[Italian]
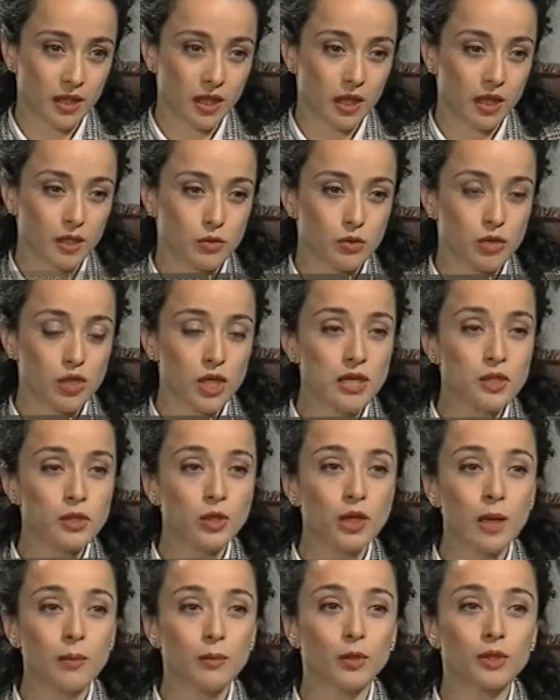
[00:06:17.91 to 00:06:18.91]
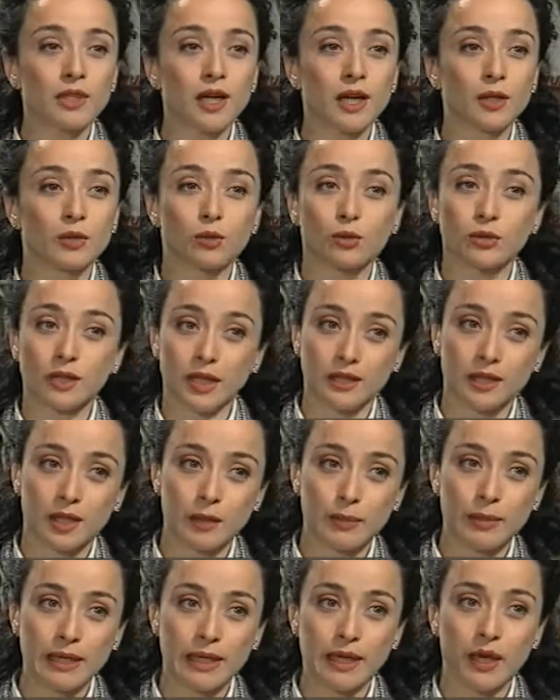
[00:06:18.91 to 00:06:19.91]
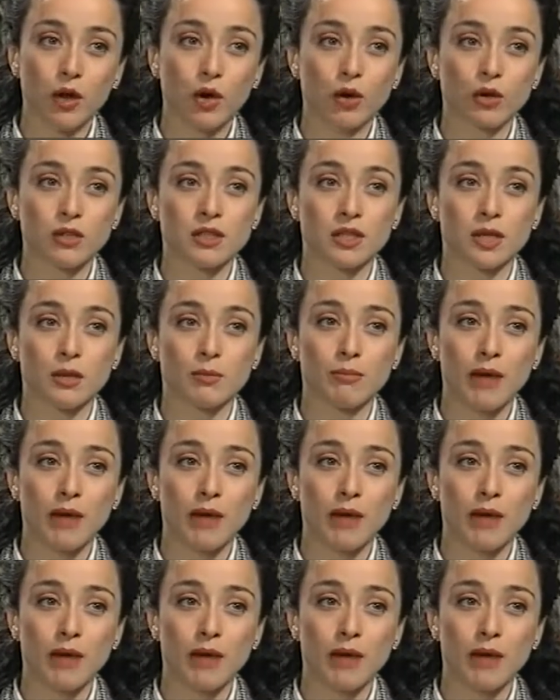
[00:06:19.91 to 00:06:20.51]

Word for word: Il successo le ha portato tante belle cose,